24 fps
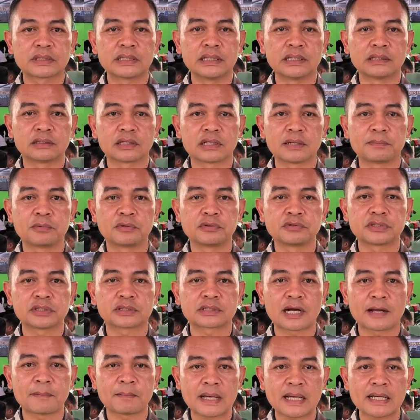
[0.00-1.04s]
di Tribun
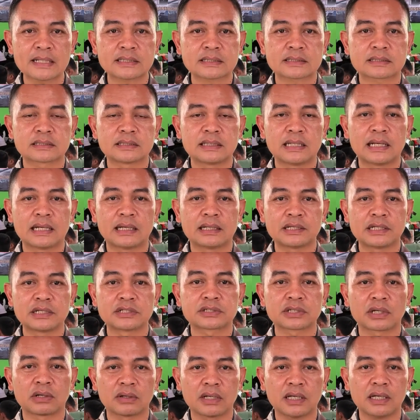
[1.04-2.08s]
Citramas dan
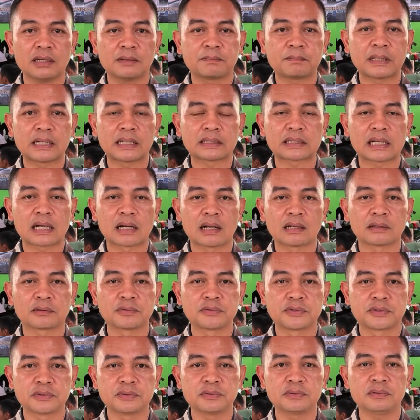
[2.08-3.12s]
insya Allah pada tanggal
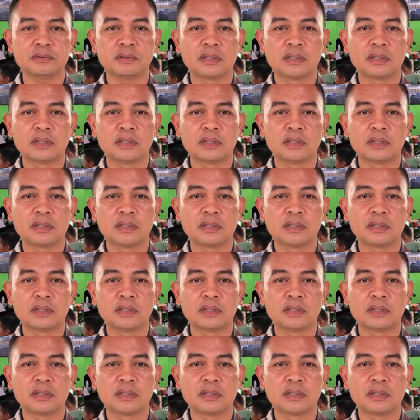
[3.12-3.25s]
7